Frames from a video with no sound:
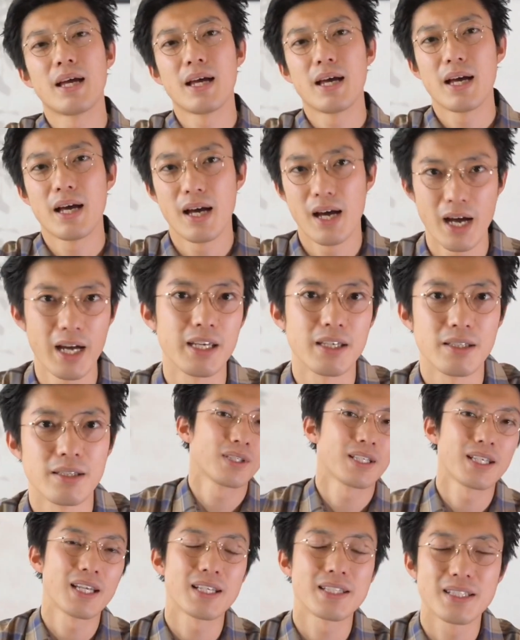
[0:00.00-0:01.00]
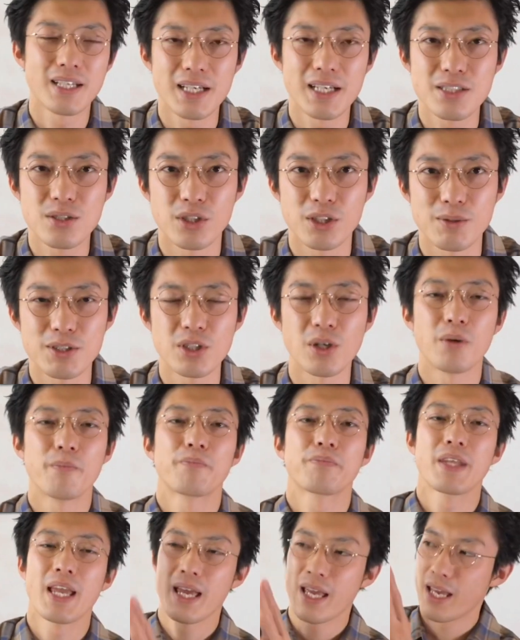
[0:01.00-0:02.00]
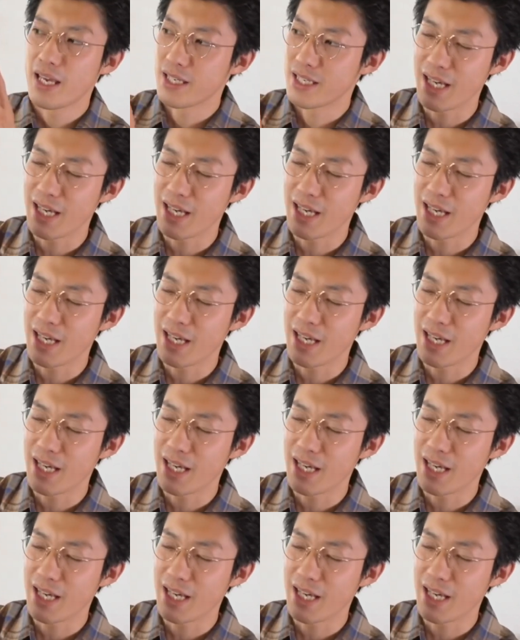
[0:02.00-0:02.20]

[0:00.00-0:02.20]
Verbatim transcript: はい、それではねラストいきましょう。